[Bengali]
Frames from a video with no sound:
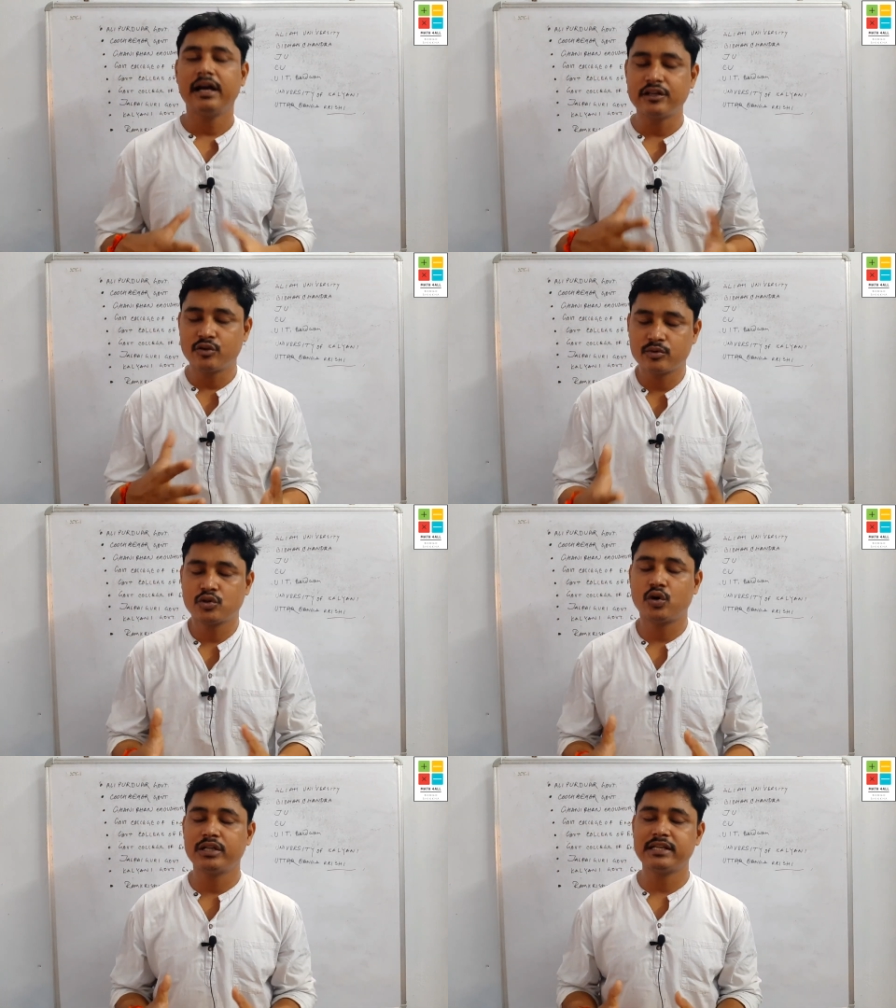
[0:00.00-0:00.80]
এই
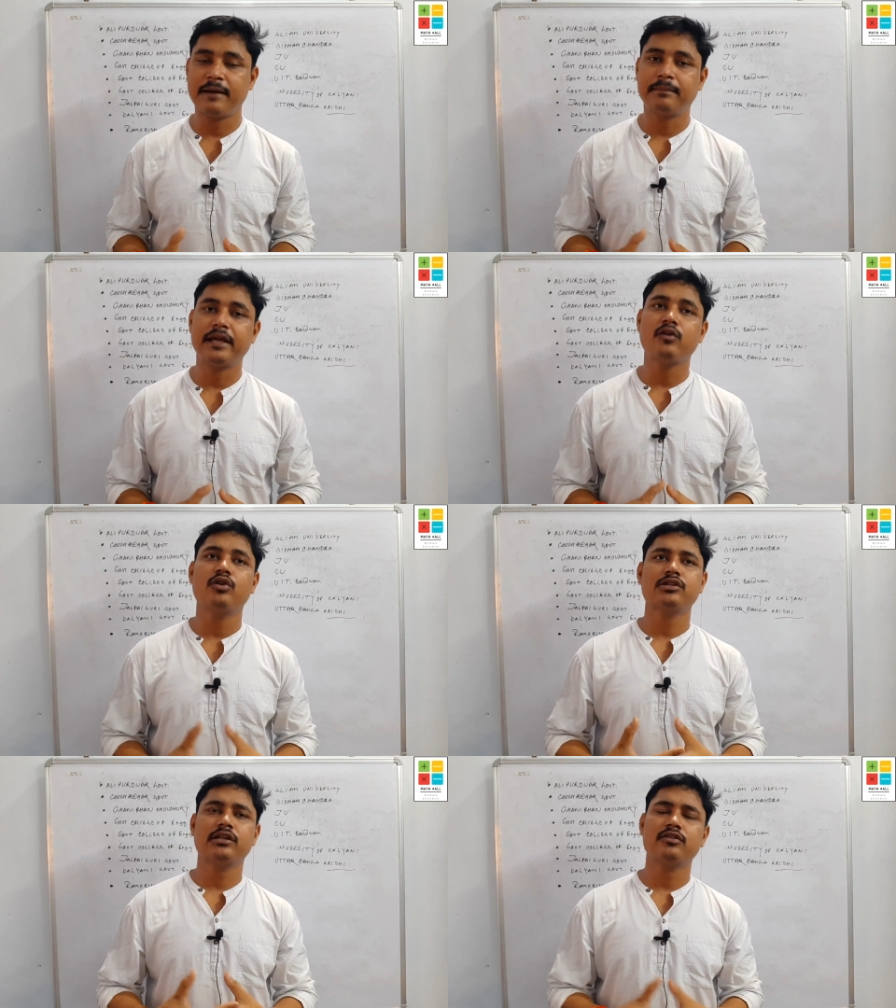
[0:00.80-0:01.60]
সমস্ত কলেজে অ্যাপ্লাই
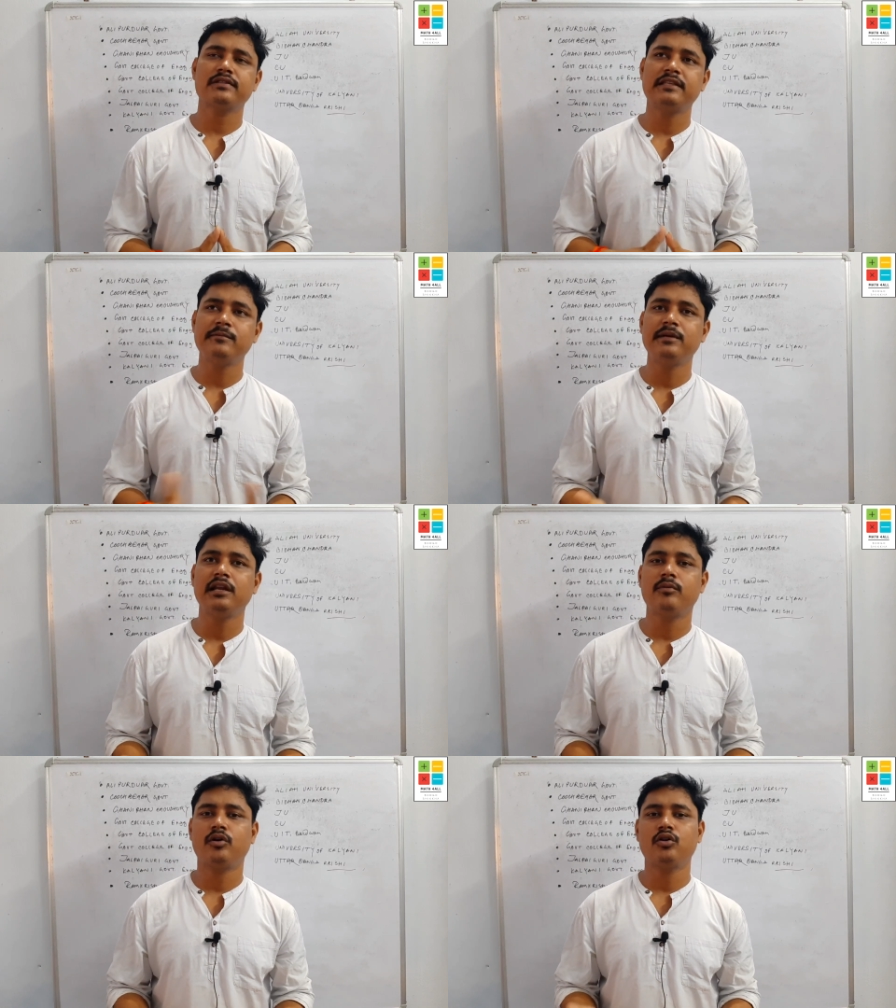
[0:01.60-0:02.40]
করেছে দেখো
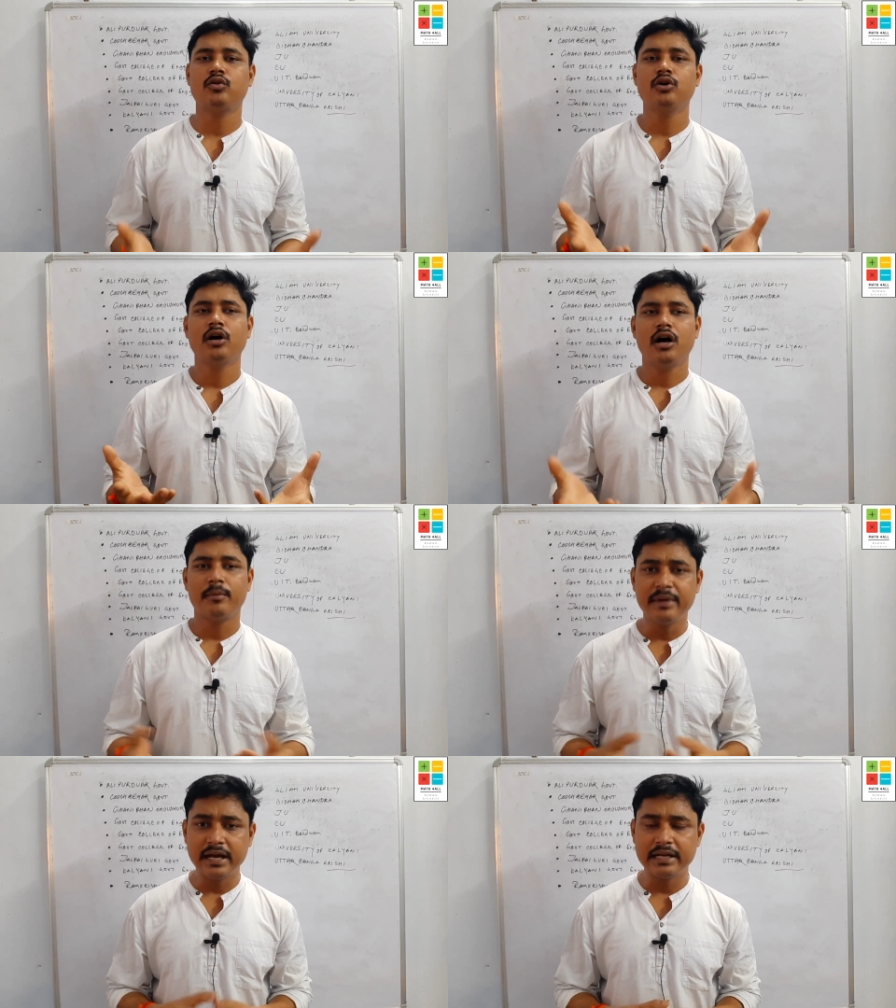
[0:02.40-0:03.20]
সিভিলে বলো
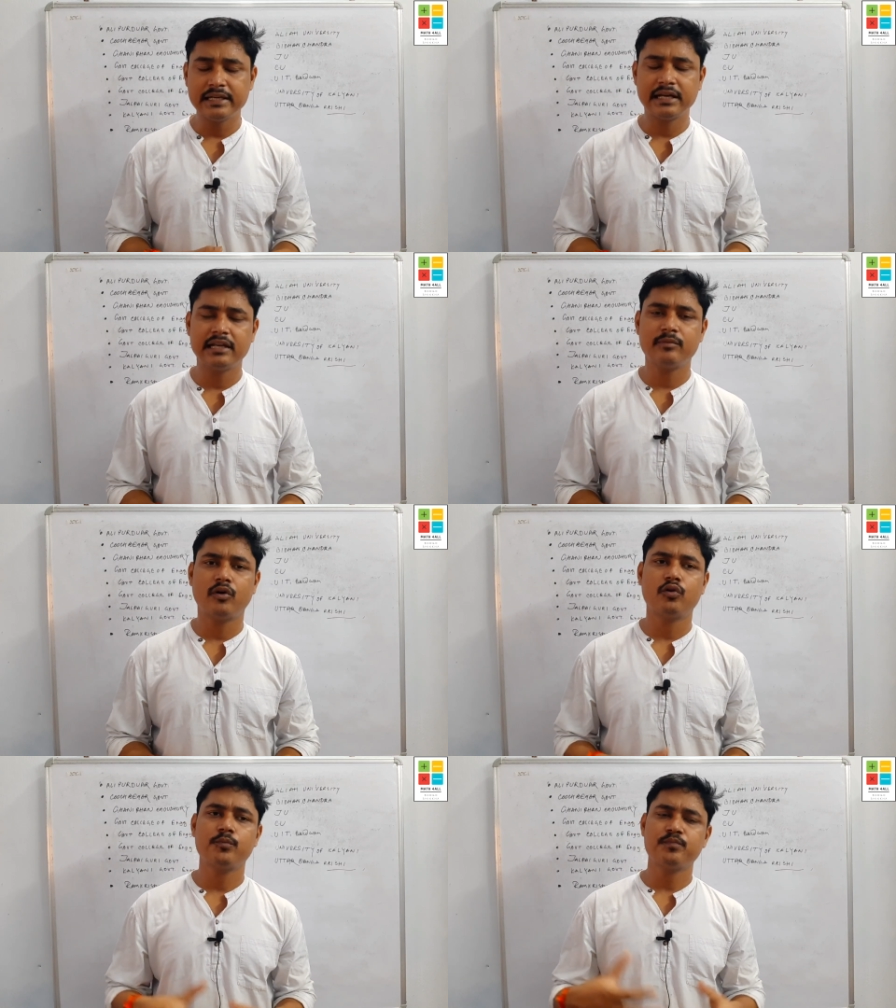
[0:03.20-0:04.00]
মেকানিক্যালে
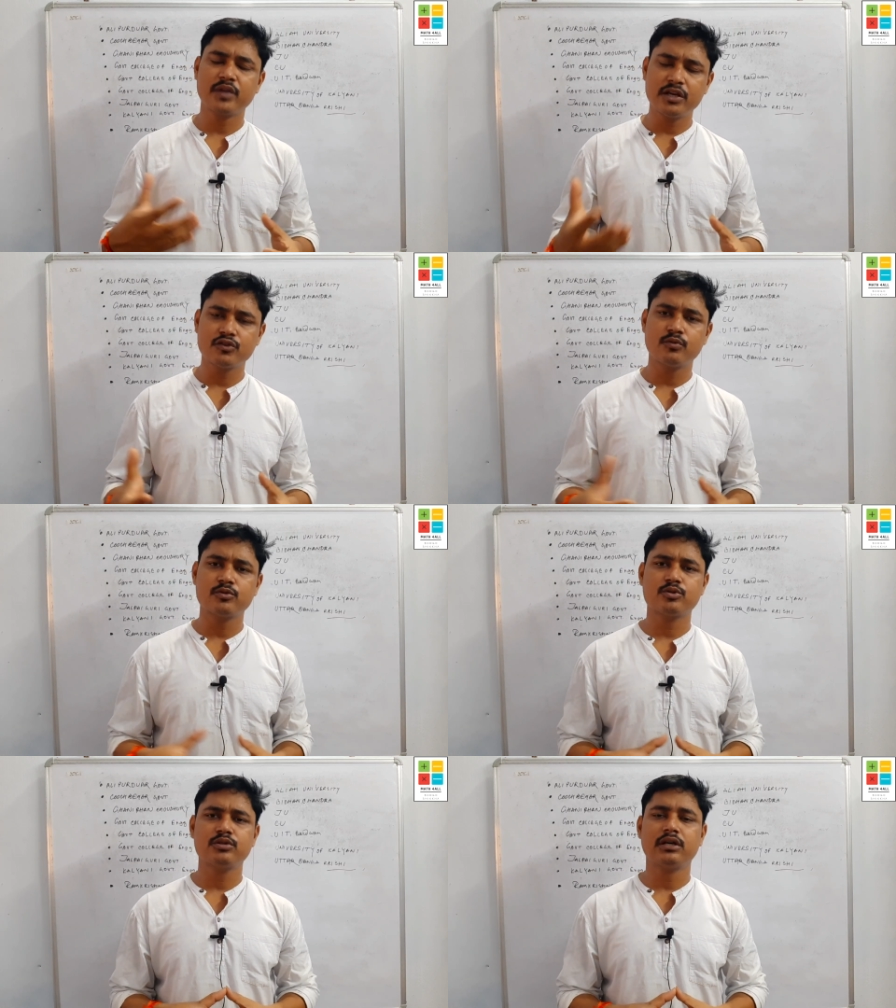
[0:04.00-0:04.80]
বলো এই সমস্ত